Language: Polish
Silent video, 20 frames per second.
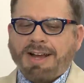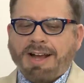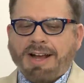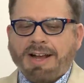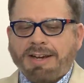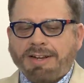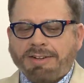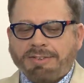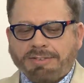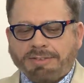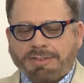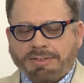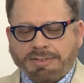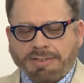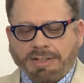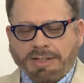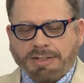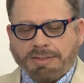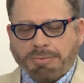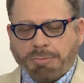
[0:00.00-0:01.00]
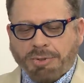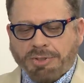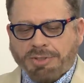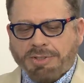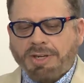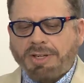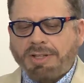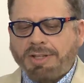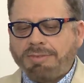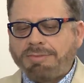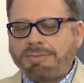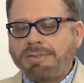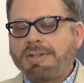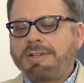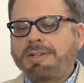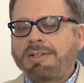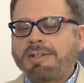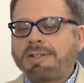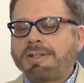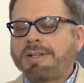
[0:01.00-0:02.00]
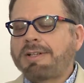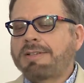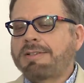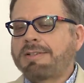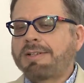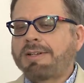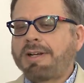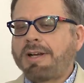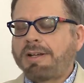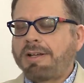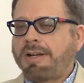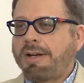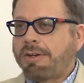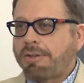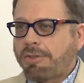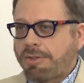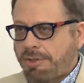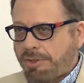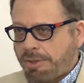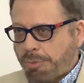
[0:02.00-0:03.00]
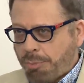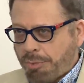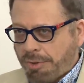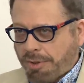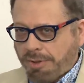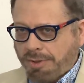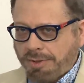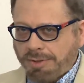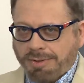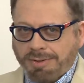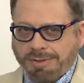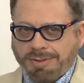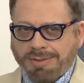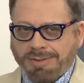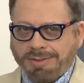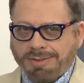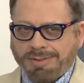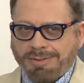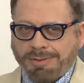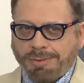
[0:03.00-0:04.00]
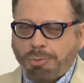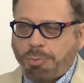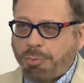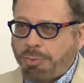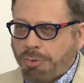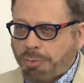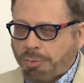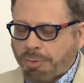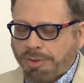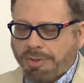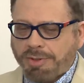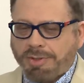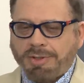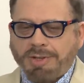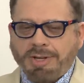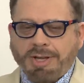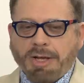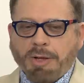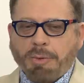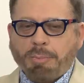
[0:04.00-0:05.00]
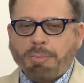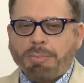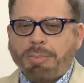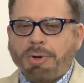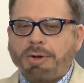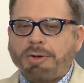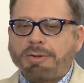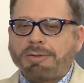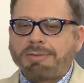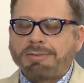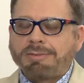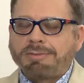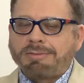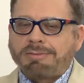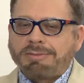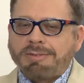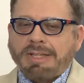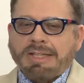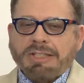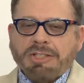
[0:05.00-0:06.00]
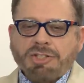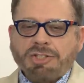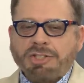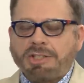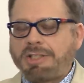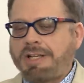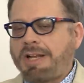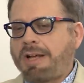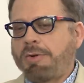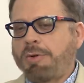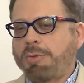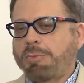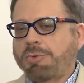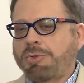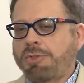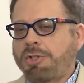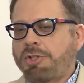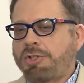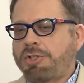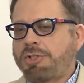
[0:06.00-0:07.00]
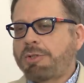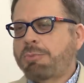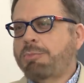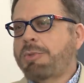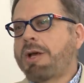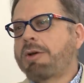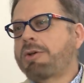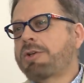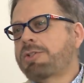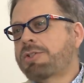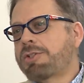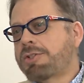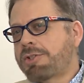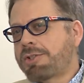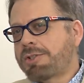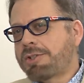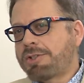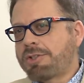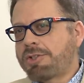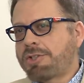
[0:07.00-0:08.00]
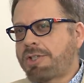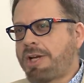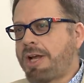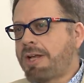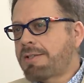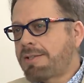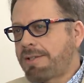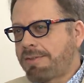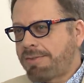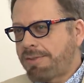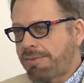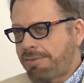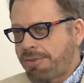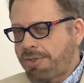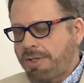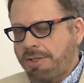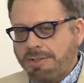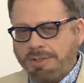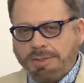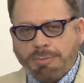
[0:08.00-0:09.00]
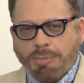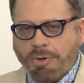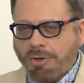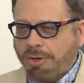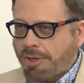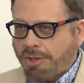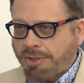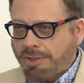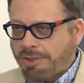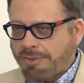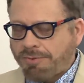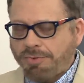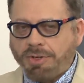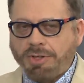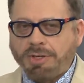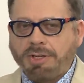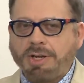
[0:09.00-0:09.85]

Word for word: Ale te piosenki w innych językach jakoś Ciebie y, lubiły, bo też czytałem gdzieś, że miałeś szansę we wczesnym okresie swojej